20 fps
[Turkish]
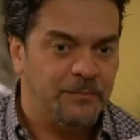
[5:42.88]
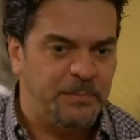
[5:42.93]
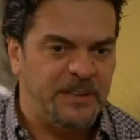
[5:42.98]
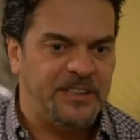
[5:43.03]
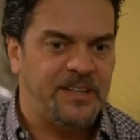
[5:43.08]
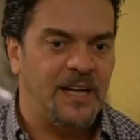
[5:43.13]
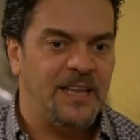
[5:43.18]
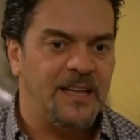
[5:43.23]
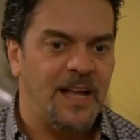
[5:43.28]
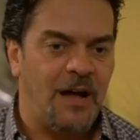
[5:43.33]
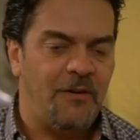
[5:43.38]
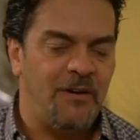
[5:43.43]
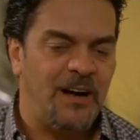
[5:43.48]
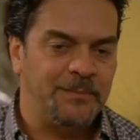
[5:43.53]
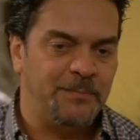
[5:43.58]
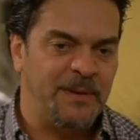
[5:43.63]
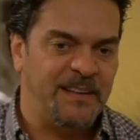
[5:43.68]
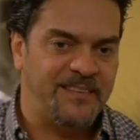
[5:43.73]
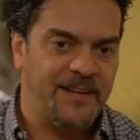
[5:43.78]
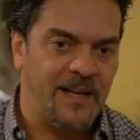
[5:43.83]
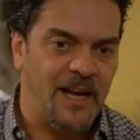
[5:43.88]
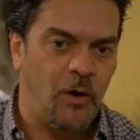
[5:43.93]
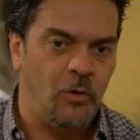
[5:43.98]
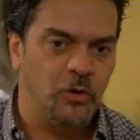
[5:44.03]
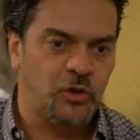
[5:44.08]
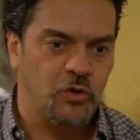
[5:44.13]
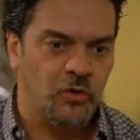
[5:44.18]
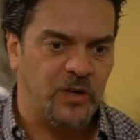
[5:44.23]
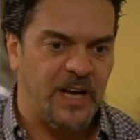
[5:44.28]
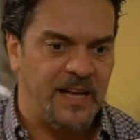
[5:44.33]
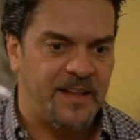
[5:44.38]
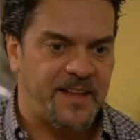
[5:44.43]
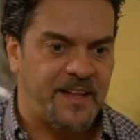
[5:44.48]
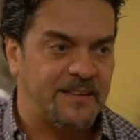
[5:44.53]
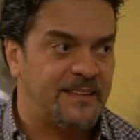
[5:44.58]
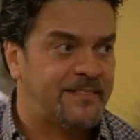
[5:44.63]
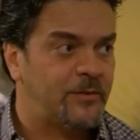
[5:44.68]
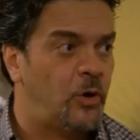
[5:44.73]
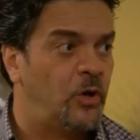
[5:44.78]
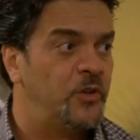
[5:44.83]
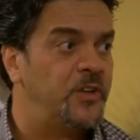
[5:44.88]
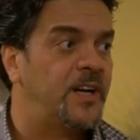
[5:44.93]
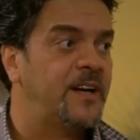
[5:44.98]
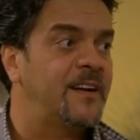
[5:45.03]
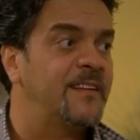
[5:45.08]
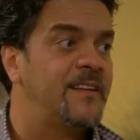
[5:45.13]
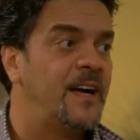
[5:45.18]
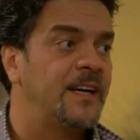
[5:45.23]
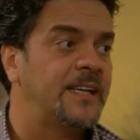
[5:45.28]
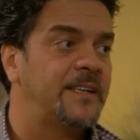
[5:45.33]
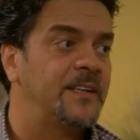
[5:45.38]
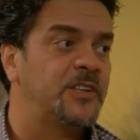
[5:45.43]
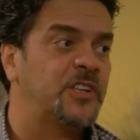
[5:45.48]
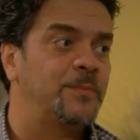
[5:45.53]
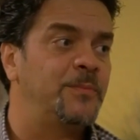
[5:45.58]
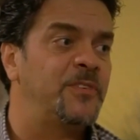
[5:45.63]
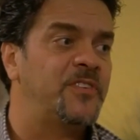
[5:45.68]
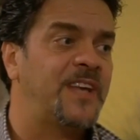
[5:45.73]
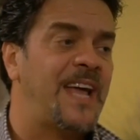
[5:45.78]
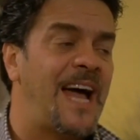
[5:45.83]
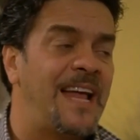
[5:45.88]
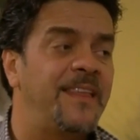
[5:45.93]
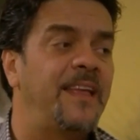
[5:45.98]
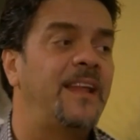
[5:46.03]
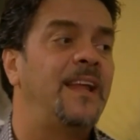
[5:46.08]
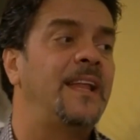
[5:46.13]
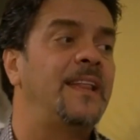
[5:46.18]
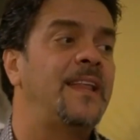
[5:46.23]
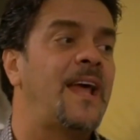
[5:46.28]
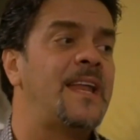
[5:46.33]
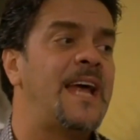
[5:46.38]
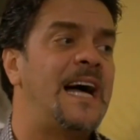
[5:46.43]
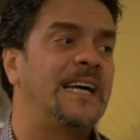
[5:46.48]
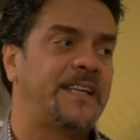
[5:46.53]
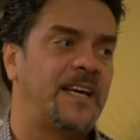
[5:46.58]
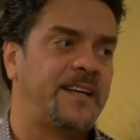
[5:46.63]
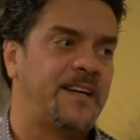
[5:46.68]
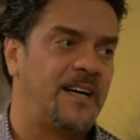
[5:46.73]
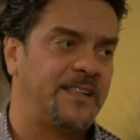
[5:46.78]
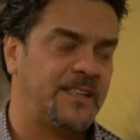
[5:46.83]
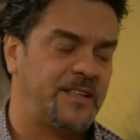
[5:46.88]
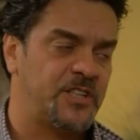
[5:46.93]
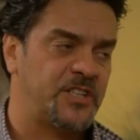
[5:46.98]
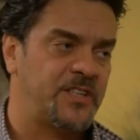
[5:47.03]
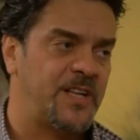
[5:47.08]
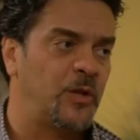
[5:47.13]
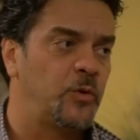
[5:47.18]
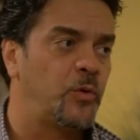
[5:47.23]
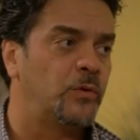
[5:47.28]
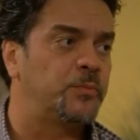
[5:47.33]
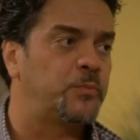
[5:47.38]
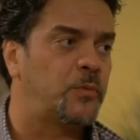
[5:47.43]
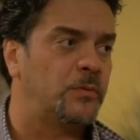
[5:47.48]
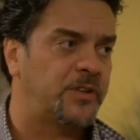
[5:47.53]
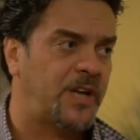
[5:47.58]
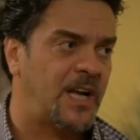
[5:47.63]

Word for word: tane daha var mesela o çok enteresan. Onda kız arkadaşımız kendiliğinden erkek arkadaşından durup dururken